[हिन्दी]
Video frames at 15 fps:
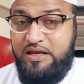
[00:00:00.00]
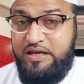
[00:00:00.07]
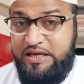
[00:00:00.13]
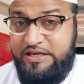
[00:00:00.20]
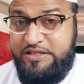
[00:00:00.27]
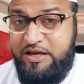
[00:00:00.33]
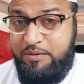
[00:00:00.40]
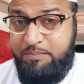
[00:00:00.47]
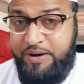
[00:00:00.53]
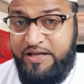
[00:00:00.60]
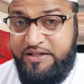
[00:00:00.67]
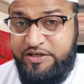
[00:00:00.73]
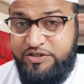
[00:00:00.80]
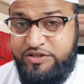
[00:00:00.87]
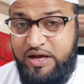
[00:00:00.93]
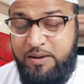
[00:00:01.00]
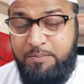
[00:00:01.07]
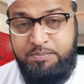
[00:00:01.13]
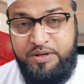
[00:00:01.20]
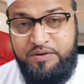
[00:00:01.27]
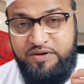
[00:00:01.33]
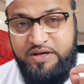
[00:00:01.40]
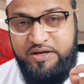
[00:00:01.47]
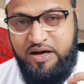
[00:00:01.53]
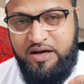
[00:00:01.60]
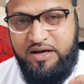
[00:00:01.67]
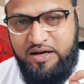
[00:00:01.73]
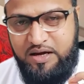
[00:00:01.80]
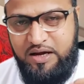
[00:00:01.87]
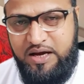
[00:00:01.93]
इधर बादशाह बीवी का
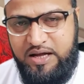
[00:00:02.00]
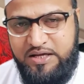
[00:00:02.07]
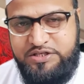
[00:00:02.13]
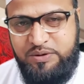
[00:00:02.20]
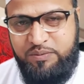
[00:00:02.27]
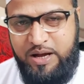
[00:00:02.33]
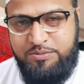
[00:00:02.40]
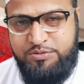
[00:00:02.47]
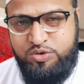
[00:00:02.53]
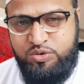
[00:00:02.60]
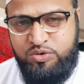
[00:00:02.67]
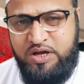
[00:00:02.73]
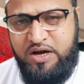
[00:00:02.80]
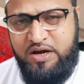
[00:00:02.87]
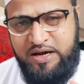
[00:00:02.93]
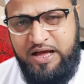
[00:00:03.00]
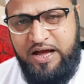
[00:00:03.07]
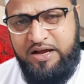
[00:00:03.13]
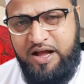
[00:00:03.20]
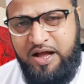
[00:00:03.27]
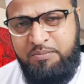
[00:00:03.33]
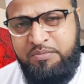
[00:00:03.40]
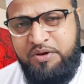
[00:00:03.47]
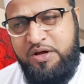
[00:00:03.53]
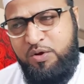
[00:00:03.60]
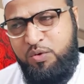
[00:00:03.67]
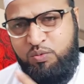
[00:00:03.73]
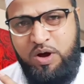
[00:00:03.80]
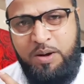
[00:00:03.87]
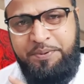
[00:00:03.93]
करारा जवाब सुनकर नाकाम
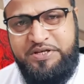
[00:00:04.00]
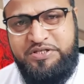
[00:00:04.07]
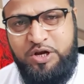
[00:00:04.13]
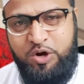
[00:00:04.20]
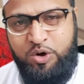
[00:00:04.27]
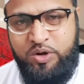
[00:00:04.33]
वापस लौट